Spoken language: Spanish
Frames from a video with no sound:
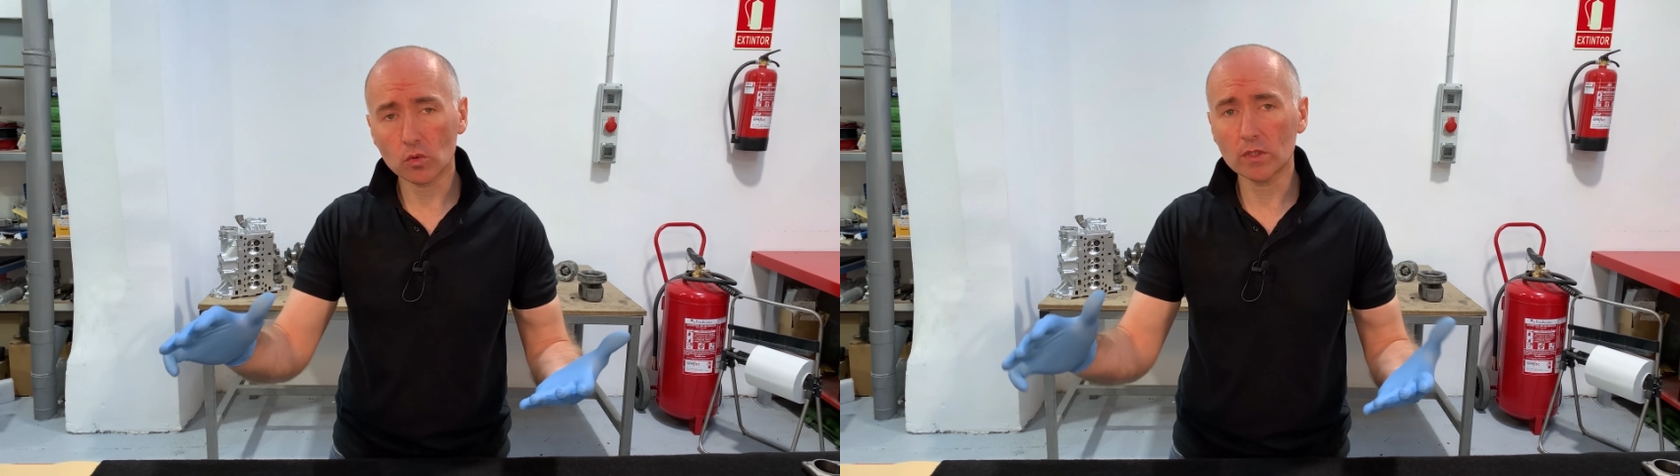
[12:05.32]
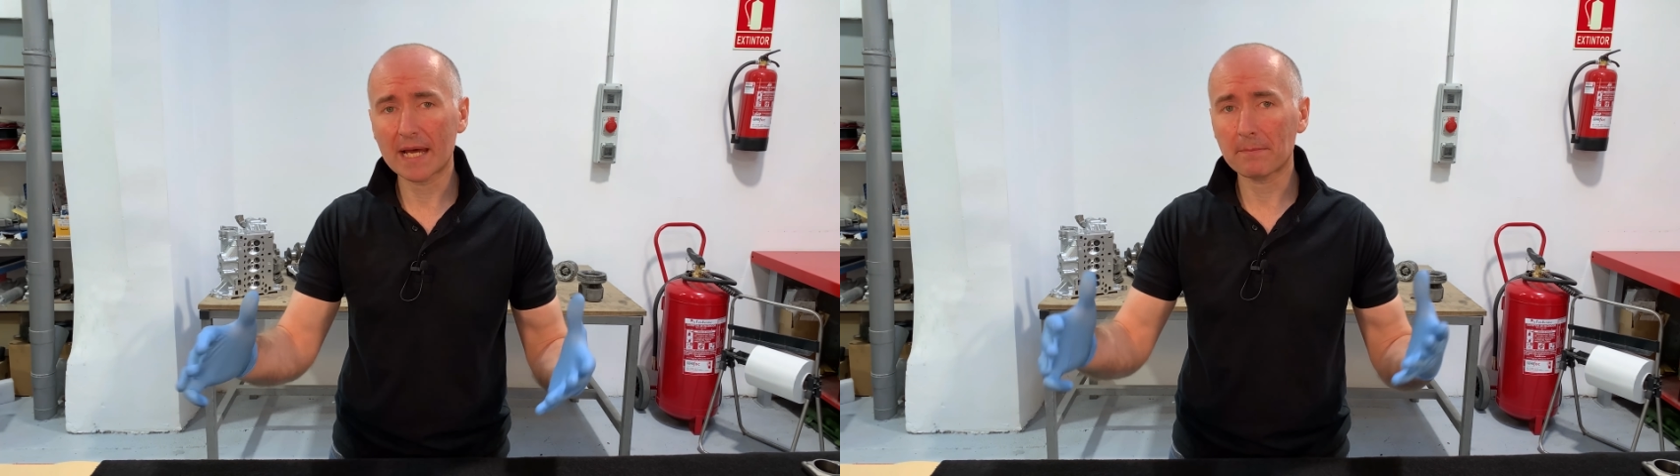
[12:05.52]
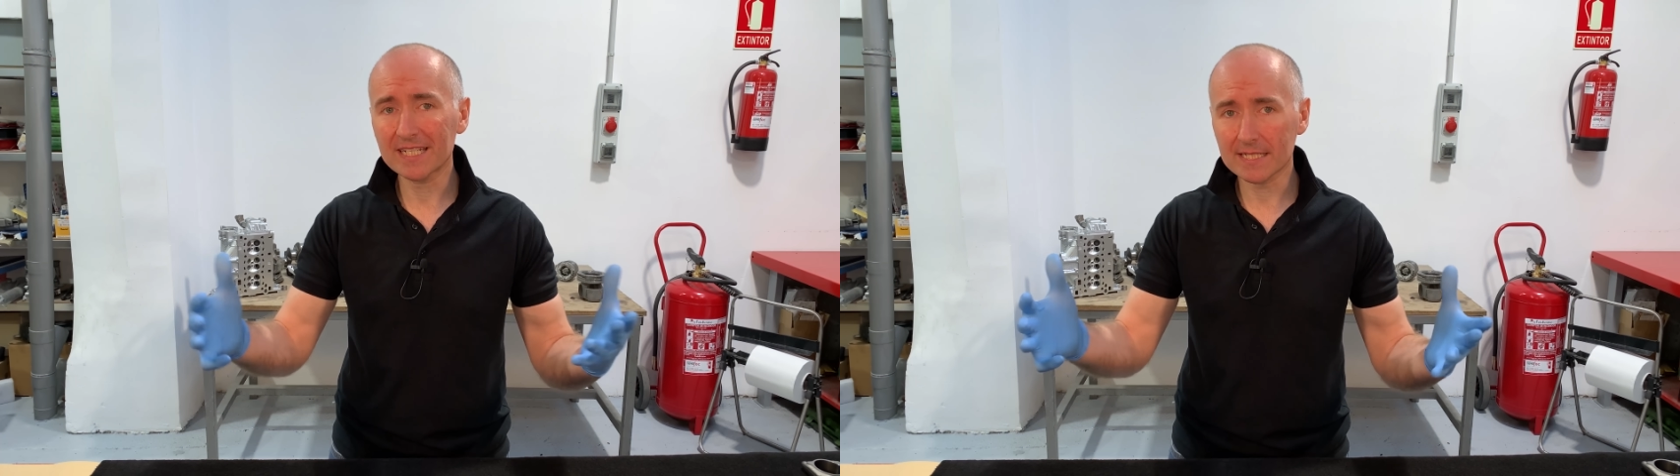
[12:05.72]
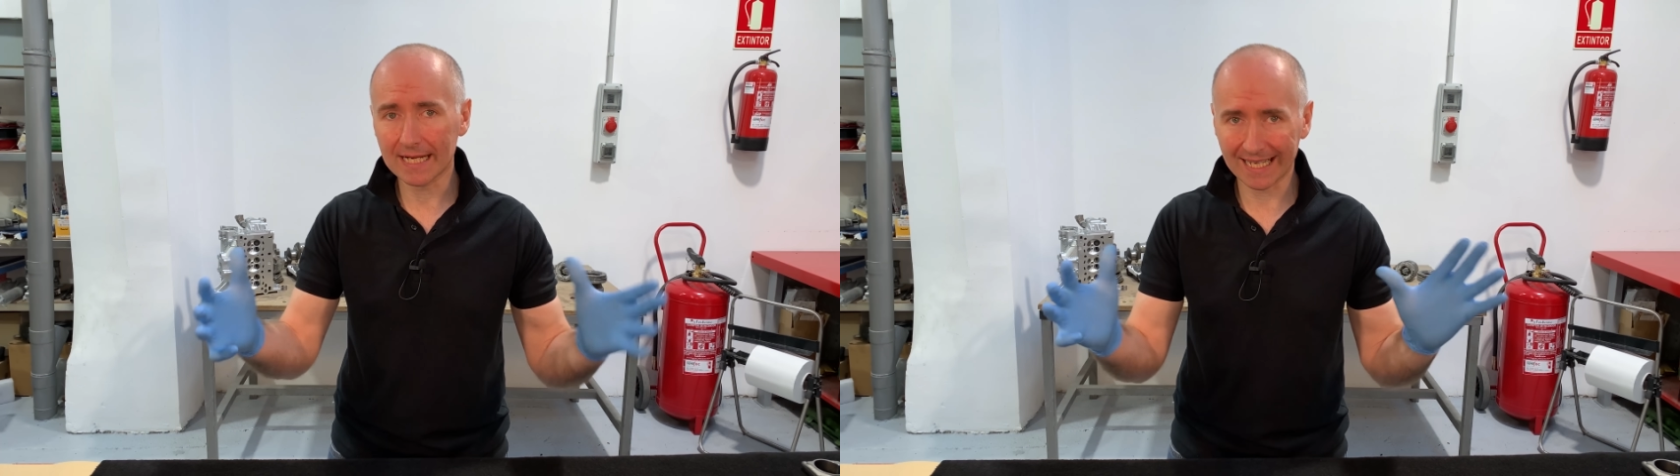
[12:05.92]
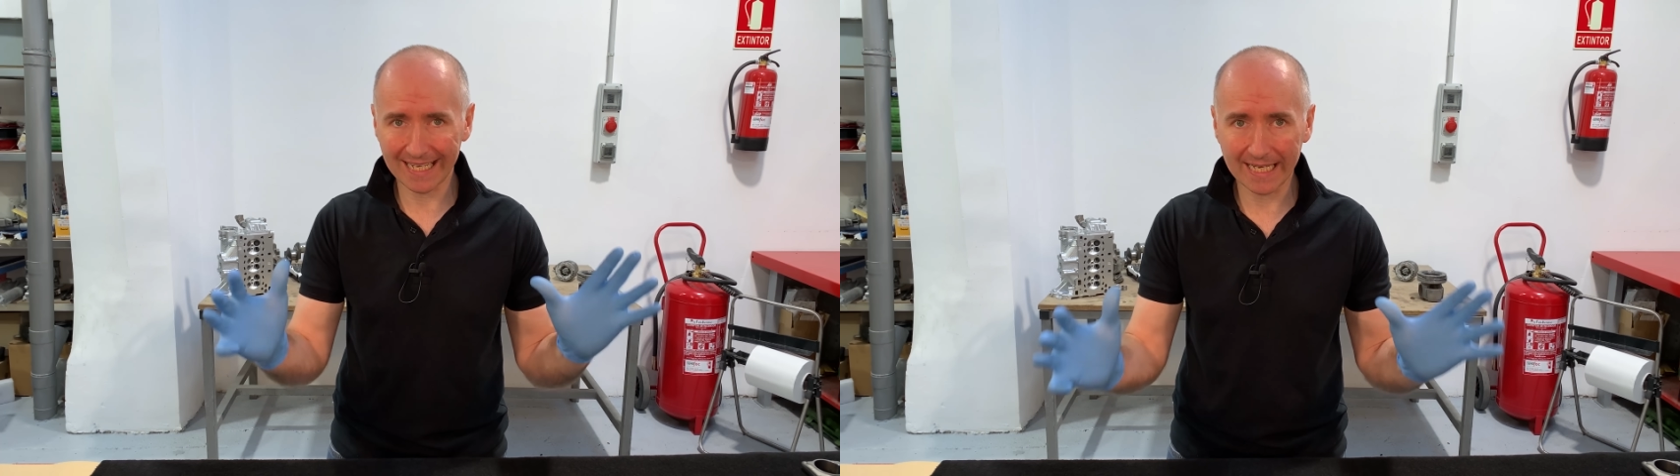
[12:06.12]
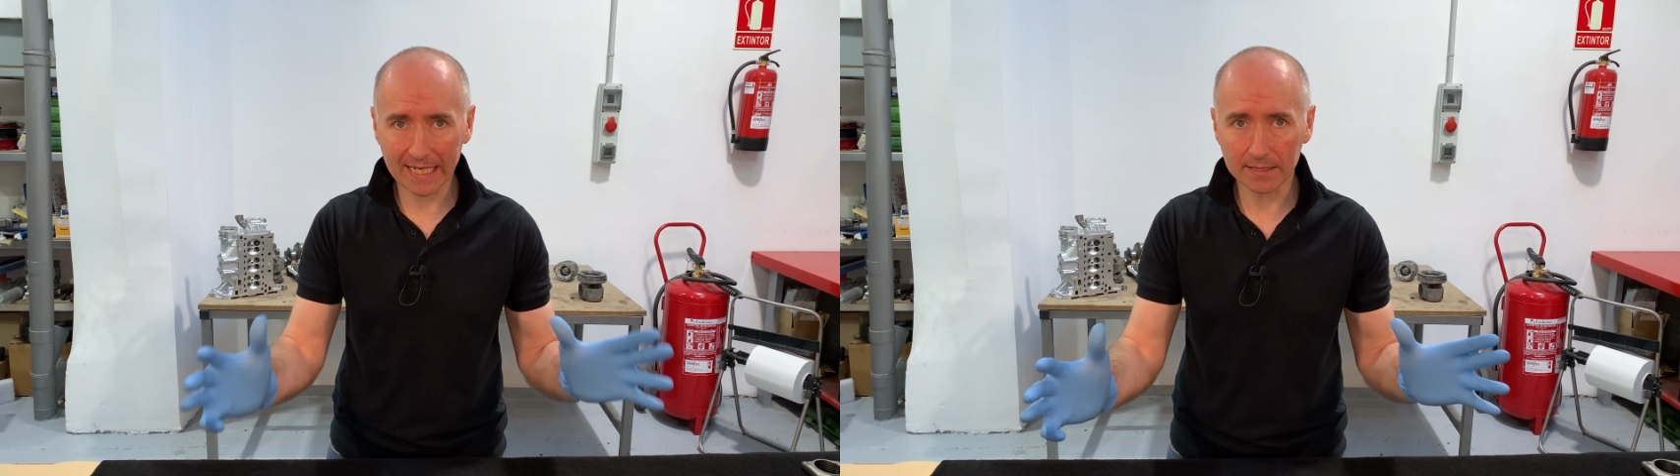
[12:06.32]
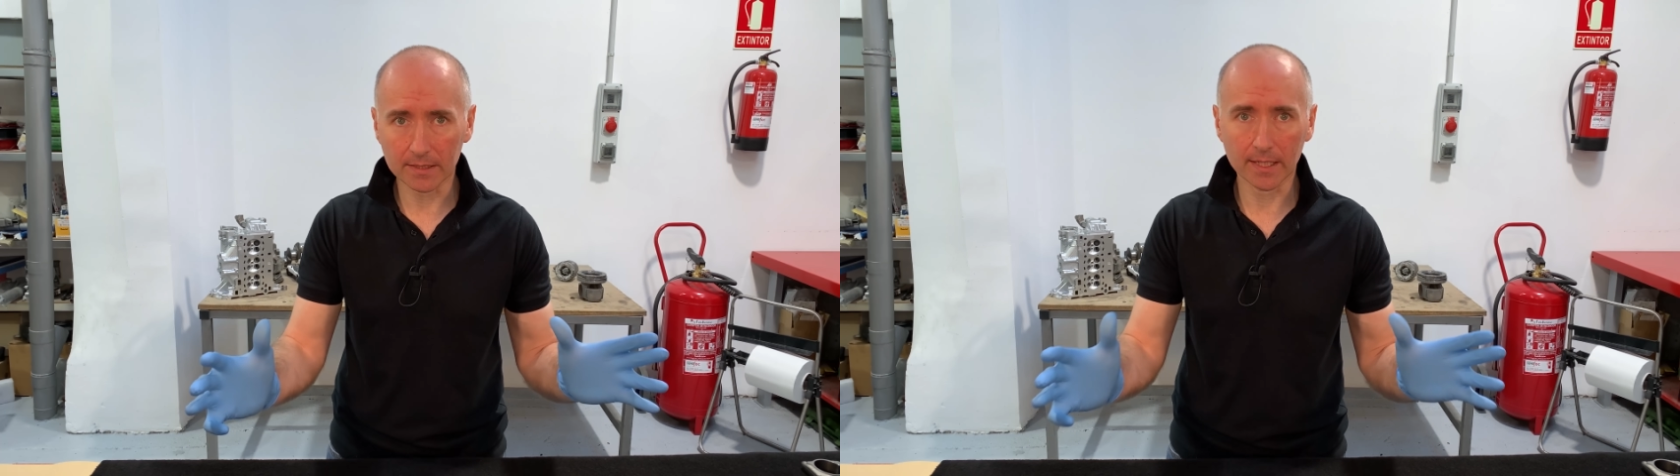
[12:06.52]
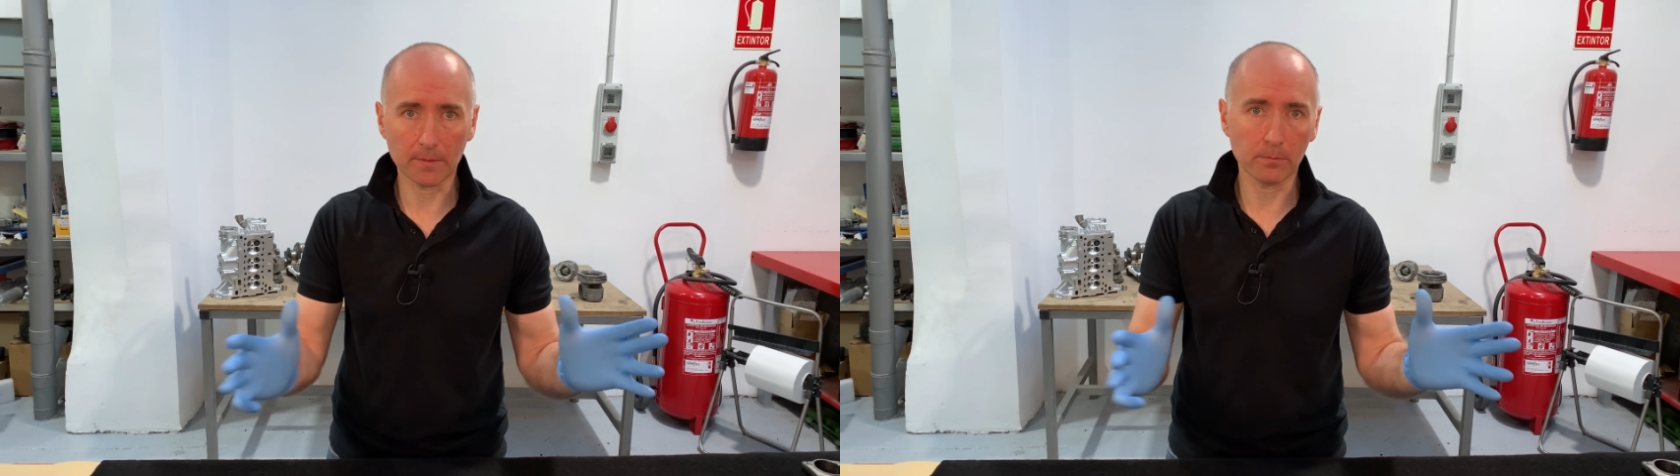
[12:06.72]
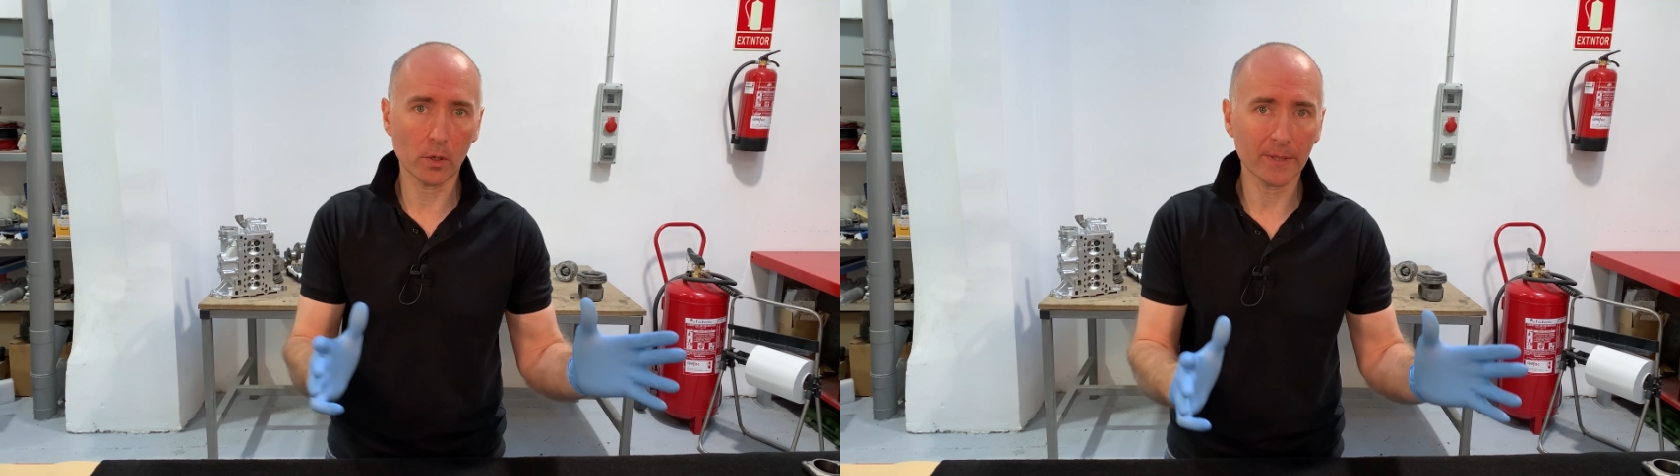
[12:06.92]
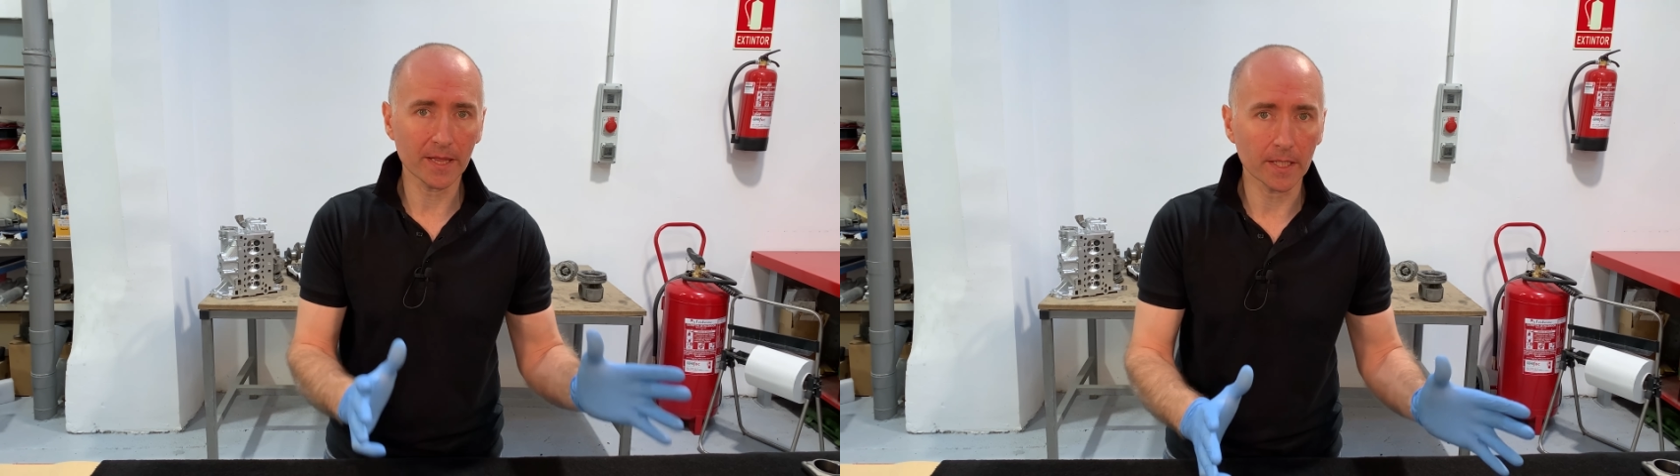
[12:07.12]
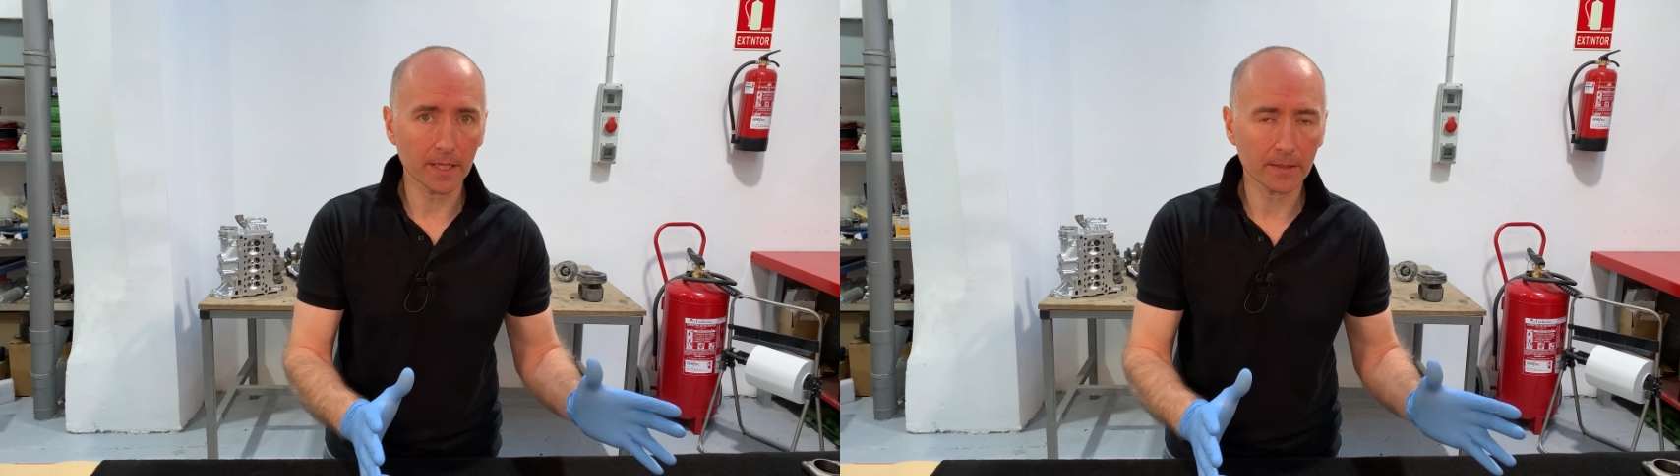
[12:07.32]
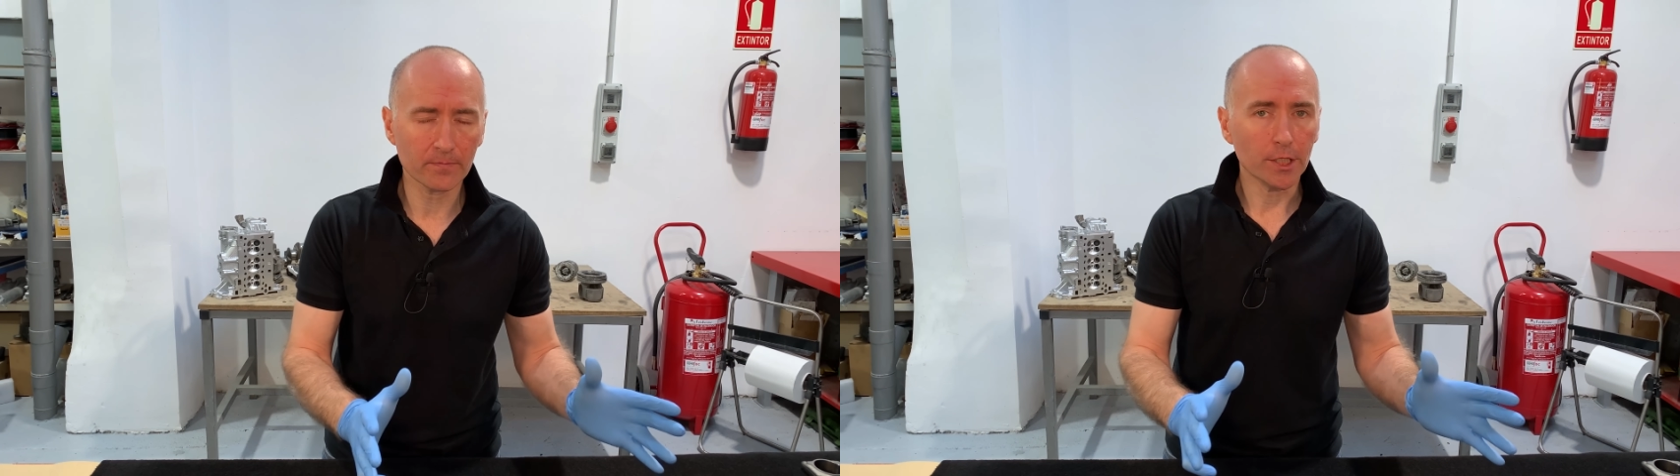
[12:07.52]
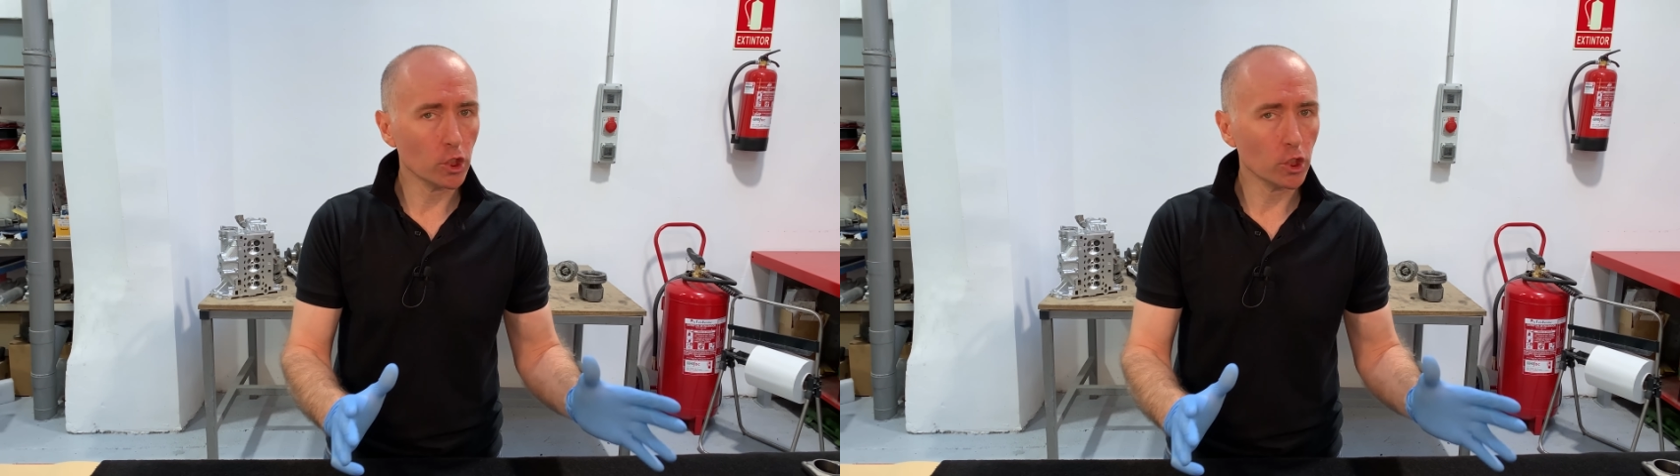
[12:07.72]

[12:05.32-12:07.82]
una masa grande empobrecida,